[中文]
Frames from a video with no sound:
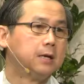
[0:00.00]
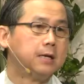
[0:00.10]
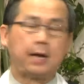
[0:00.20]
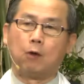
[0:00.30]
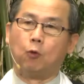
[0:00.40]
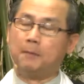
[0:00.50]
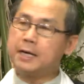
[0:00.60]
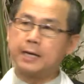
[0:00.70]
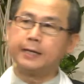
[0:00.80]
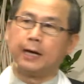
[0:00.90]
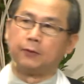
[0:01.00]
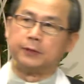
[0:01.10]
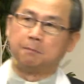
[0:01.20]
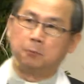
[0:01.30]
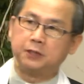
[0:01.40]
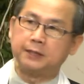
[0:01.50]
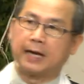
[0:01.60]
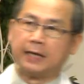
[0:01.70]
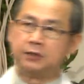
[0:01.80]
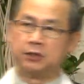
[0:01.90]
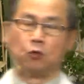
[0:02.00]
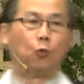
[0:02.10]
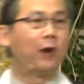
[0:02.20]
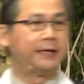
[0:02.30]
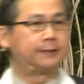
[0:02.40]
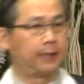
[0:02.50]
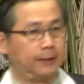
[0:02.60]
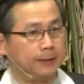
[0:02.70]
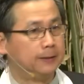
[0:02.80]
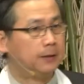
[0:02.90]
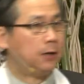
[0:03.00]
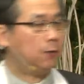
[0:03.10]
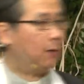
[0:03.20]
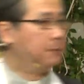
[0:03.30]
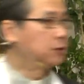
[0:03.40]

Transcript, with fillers: 那我们更好的不去谈这种外在的，我们